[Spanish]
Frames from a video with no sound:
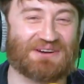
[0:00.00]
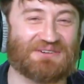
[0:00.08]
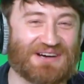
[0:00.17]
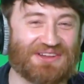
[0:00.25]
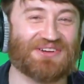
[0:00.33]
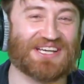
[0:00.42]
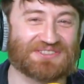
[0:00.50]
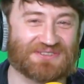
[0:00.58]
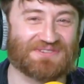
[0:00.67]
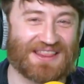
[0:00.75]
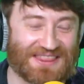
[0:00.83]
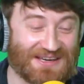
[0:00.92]
ha robado
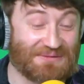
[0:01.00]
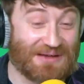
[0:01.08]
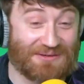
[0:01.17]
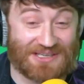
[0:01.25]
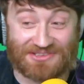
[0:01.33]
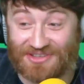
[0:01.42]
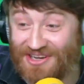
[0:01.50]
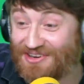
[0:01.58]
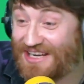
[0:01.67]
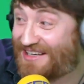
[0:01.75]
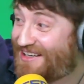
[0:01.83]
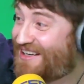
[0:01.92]
eso, Francino. Me ha visto
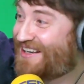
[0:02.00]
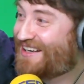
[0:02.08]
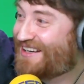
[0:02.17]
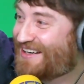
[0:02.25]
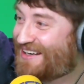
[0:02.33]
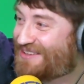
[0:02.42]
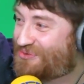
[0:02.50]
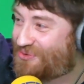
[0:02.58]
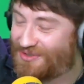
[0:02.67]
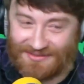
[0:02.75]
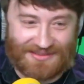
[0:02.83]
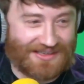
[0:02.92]
ahora en el
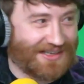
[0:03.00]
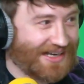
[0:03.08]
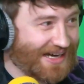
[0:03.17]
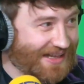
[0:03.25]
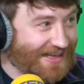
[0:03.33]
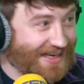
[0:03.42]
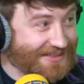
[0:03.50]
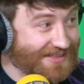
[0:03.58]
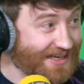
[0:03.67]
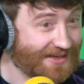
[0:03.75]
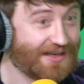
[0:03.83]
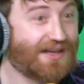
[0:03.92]
en la cadena
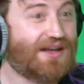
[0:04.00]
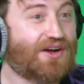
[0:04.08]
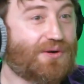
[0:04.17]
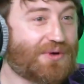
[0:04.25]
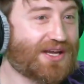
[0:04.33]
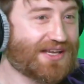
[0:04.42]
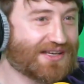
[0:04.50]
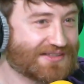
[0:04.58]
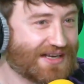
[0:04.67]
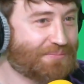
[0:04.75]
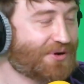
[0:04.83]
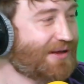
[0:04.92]
SER, como ayer
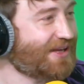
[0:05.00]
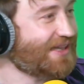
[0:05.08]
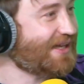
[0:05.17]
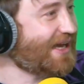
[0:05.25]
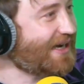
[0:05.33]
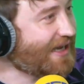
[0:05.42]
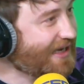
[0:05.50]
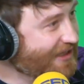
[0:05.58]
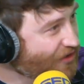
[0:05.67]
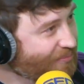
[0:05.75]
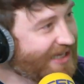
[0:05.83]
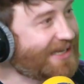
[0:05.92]
salí por la ventana,
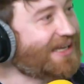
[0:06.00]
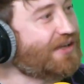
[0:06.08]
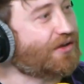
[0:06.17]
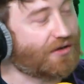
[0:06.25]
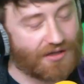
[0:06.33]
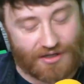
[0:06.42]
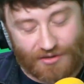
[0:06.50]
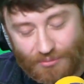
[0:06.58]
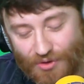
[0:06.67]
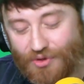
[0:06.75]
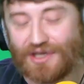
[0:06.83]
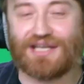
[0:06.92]
leyó mi hilo, leyó
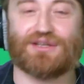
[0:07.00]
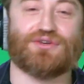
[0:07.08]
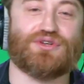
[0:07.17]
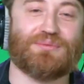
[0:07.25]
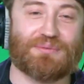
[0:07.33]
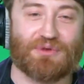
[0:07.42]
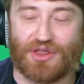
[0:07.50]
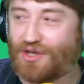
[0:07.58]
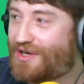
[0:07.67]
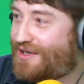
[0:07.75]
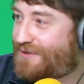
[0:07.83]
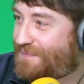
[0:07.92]
muy bonito. Por la ventana
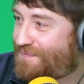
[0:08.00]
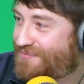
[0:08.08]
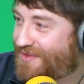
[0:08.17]
del programa,